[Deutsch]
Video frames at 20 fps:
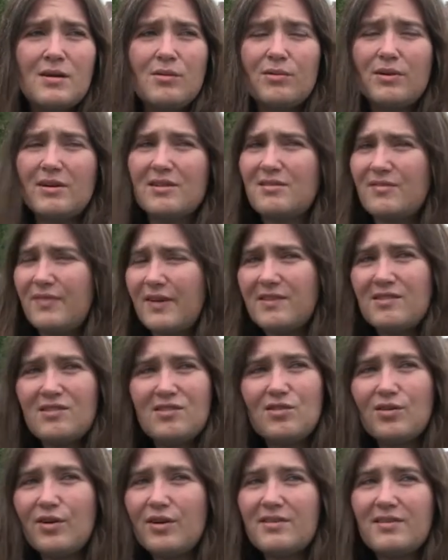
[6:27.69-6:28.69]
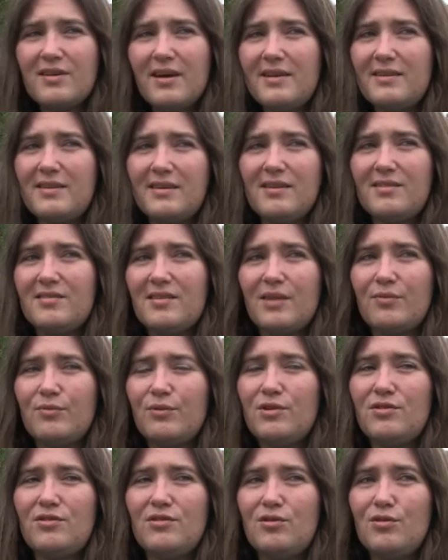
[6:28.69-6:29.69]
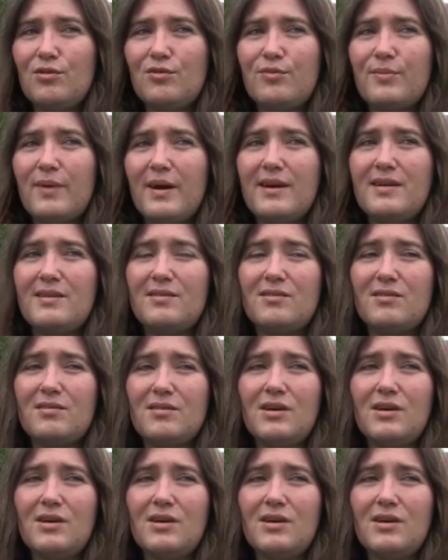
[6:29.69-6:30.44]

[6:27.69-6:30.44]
oder 20 Leute halt denen gesagt wurde, sie dürfen halt,